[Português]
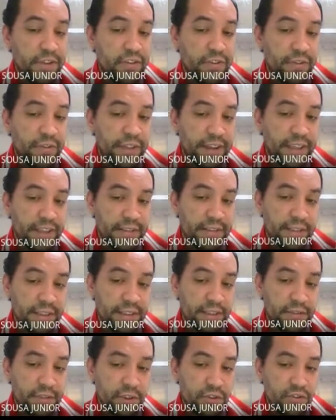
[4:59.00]
uma diferença.
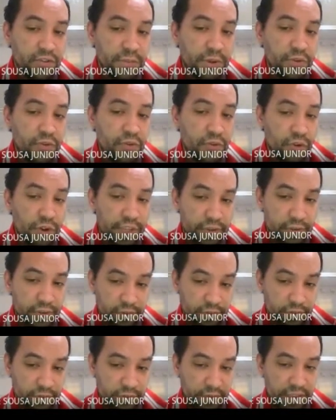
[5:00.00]
Aqui eu tenho o número
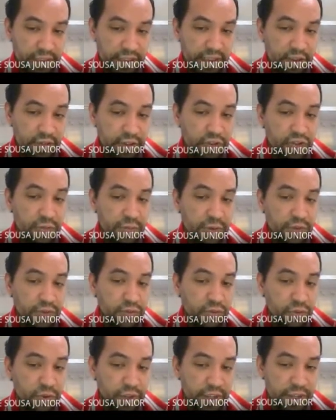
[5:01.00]
8 e aqui eu tenho o
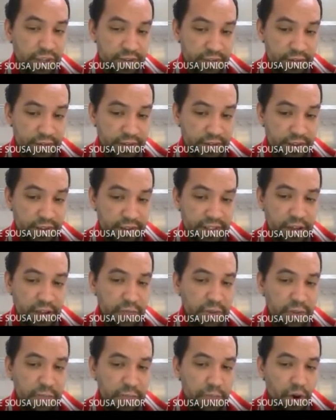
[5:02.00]
número 2.
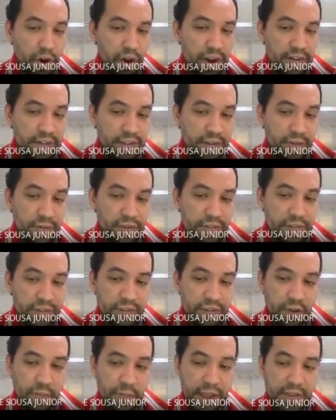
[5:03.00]
Não me importa se
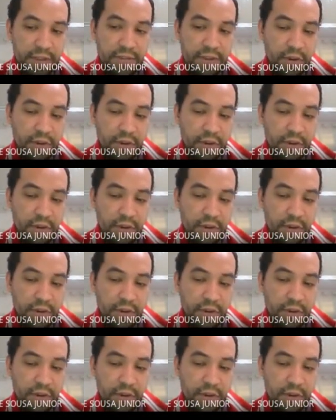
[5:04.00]
eu tenho mais